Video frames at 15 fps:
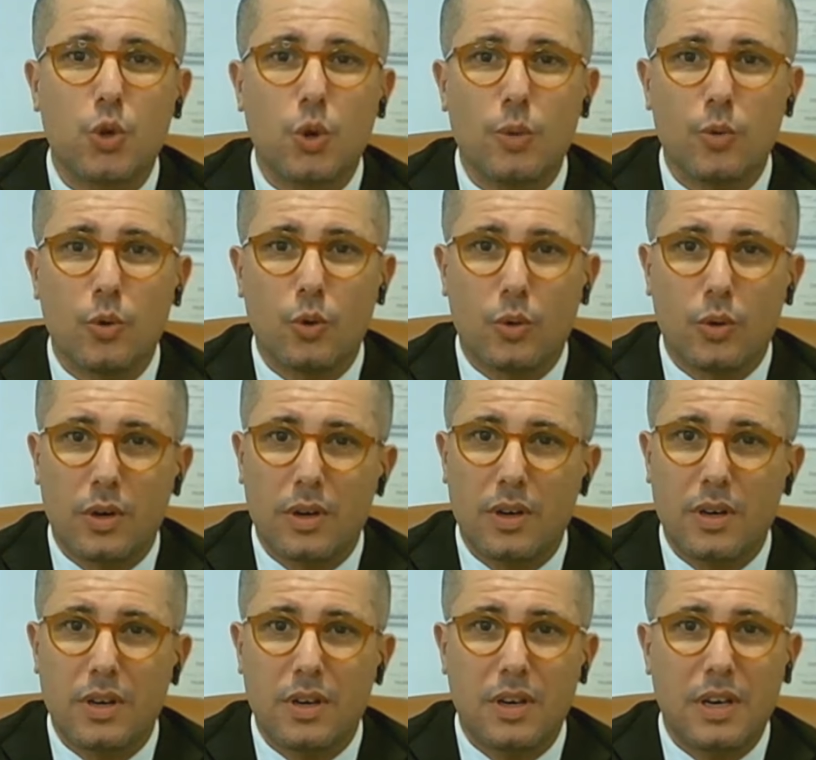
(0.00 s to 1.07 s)
يصعب
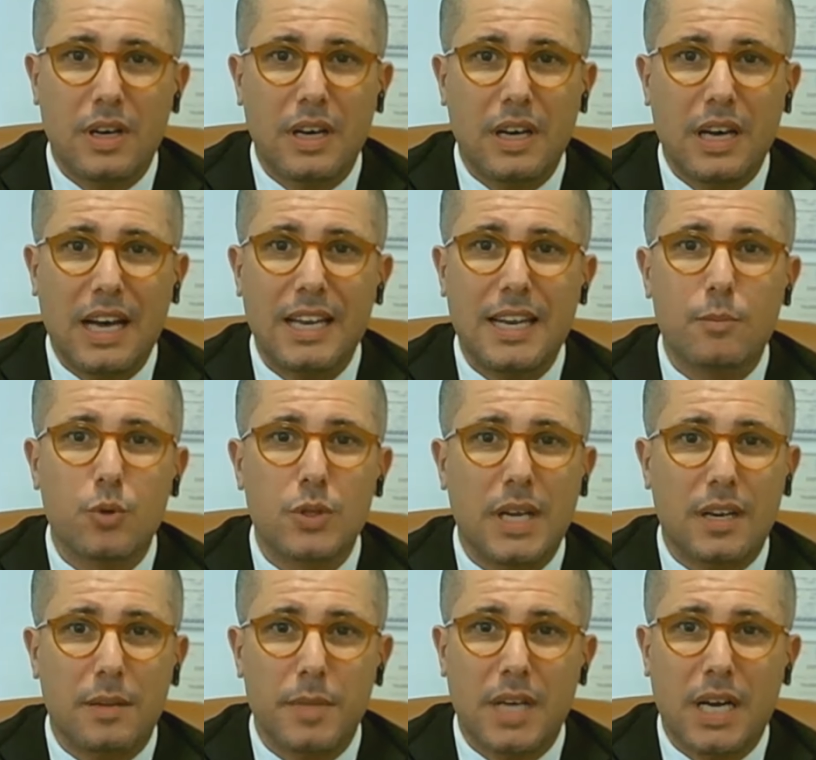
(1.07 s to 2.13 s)
آه، على
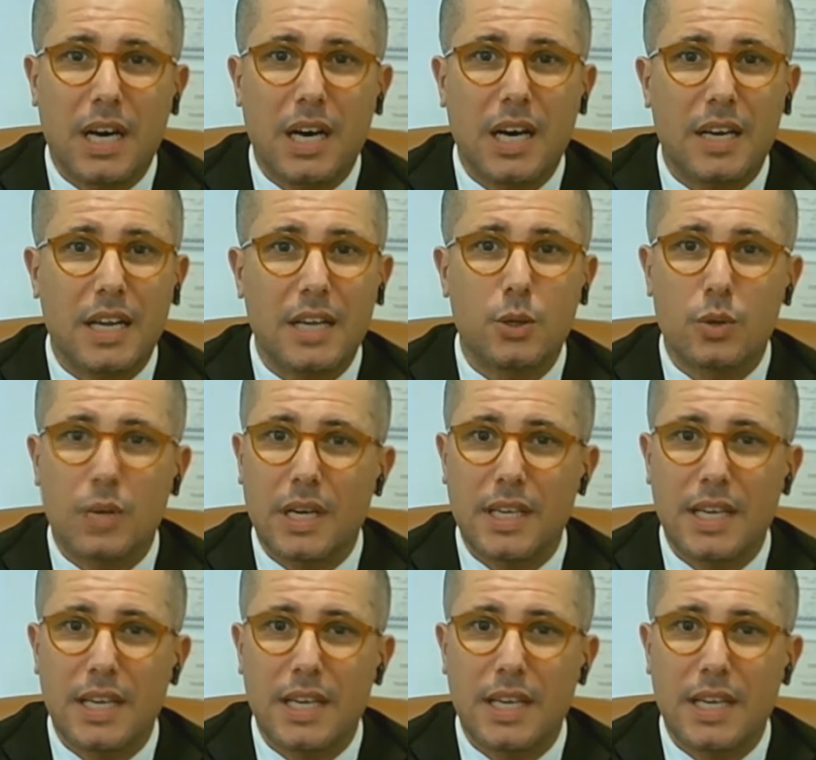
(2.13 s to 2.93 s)
مدرب اخر ان